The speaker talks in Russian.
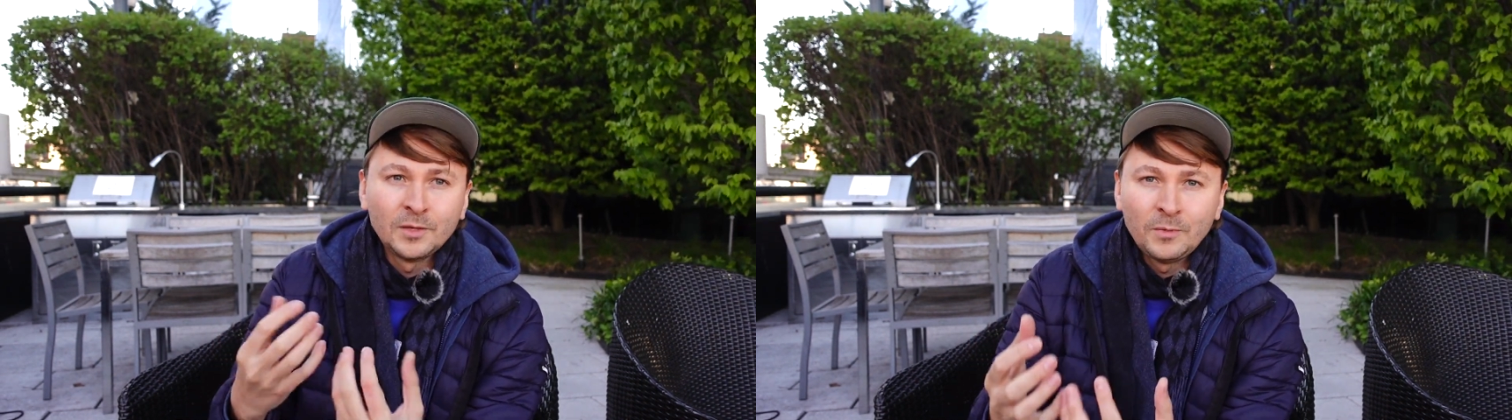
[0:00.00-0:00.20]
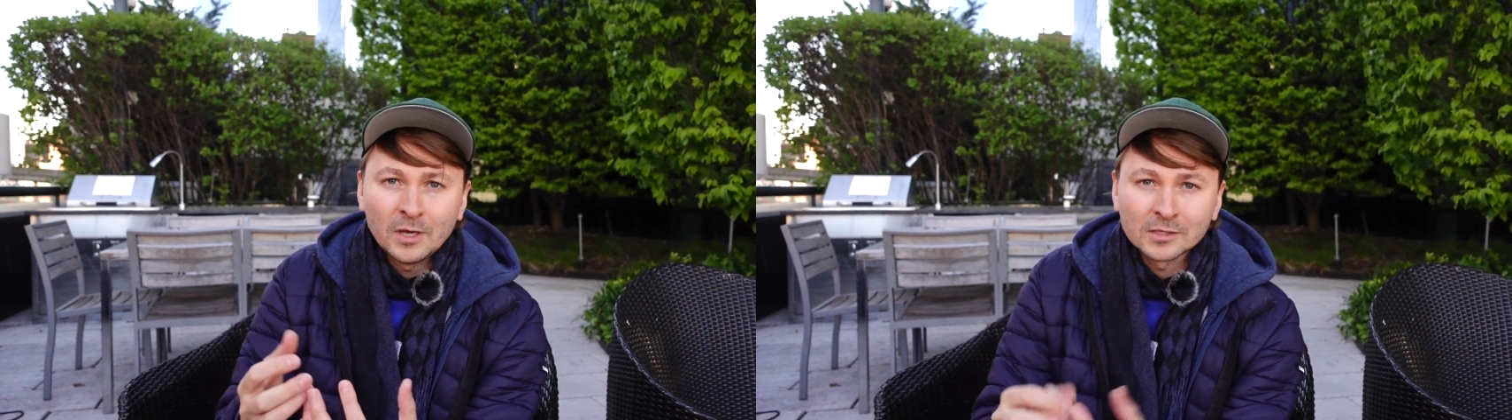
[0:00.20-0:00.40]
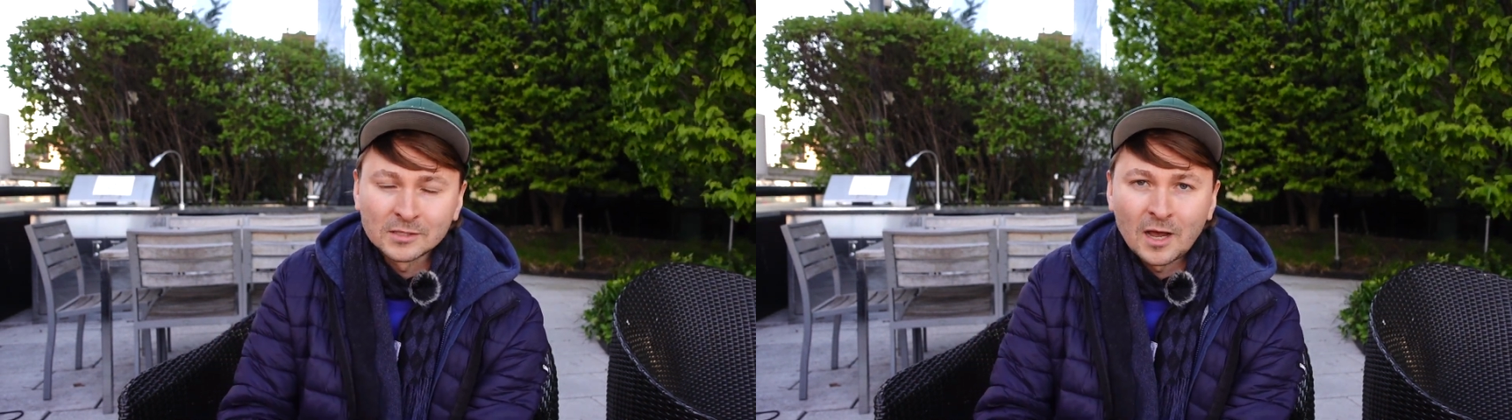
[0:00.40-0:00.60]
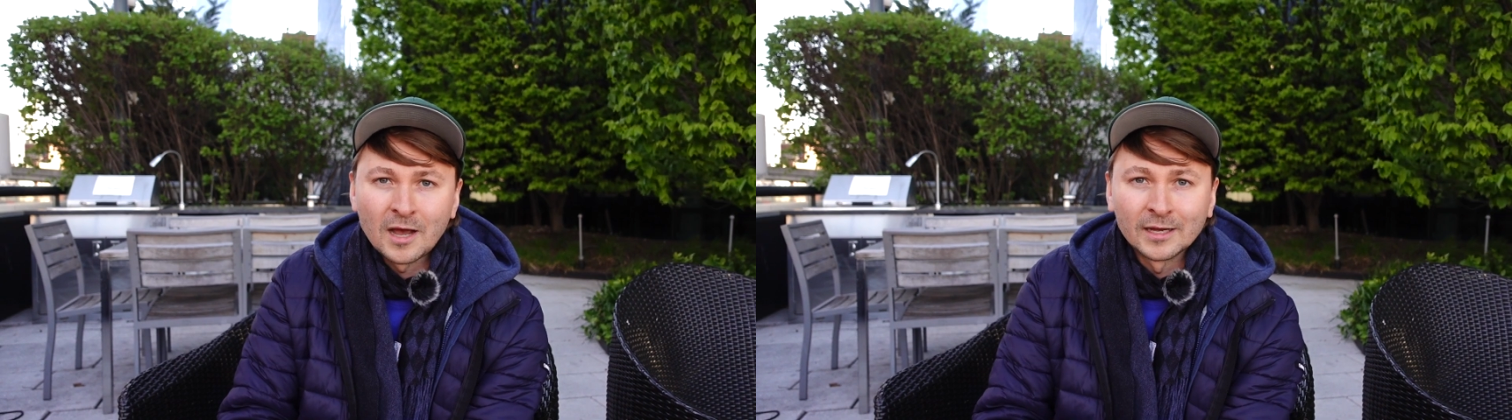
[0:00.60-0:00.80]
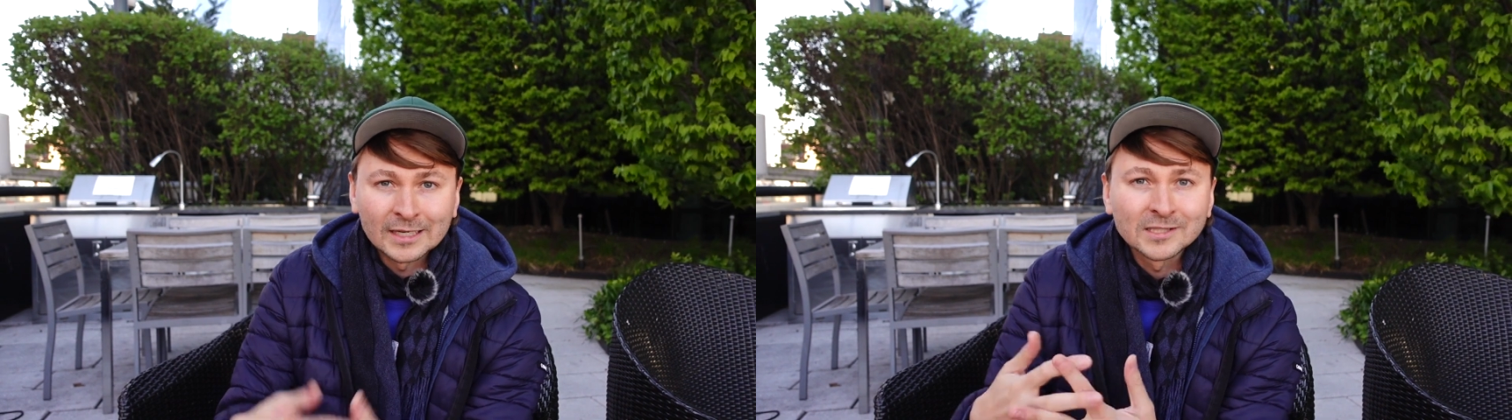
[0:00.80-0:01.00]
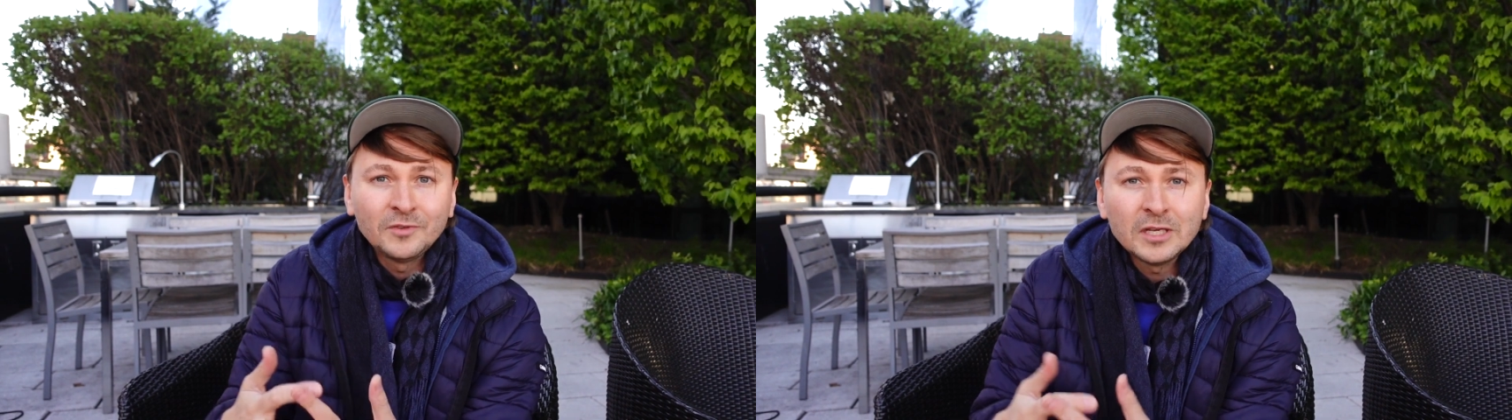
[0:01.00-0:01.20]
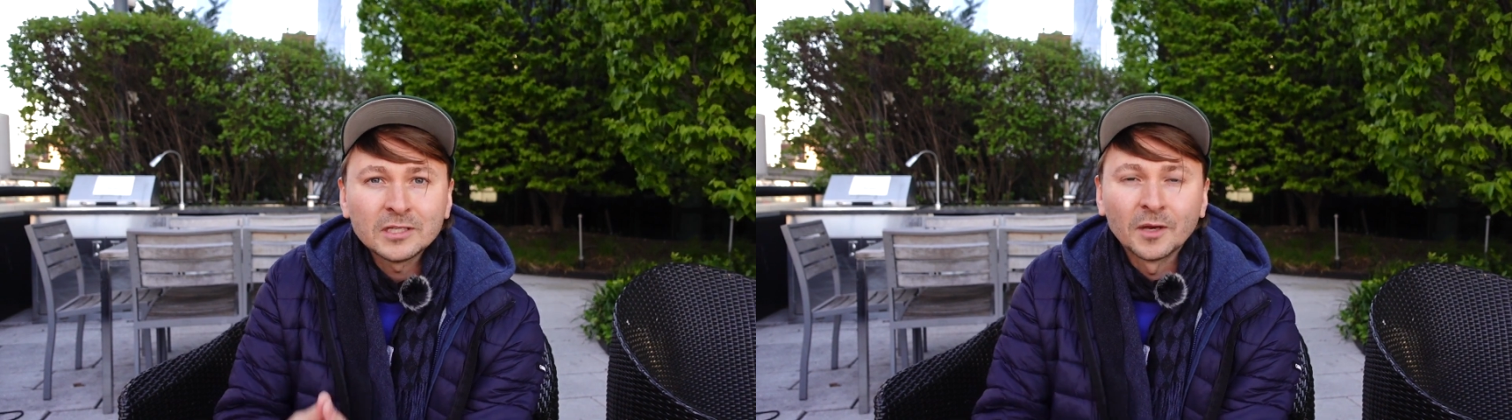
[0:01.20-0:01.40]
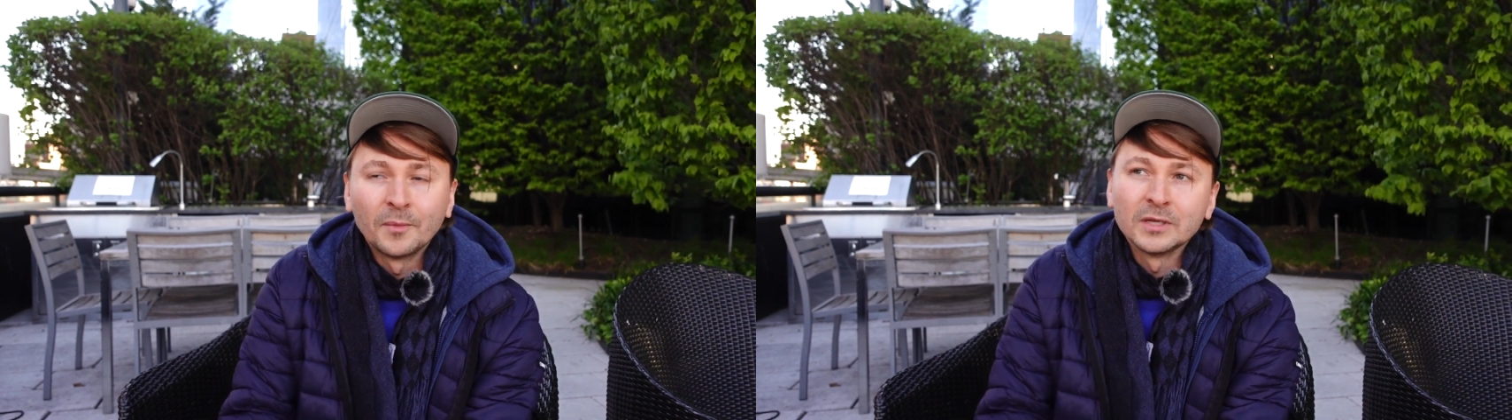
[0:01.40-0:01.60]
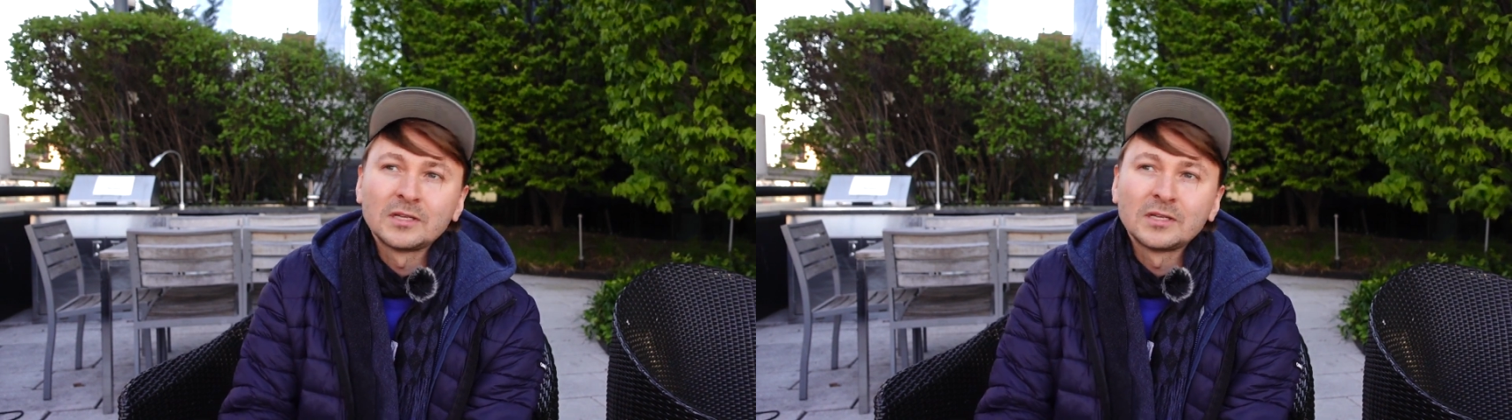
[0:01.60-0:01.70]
к тебе за развитием,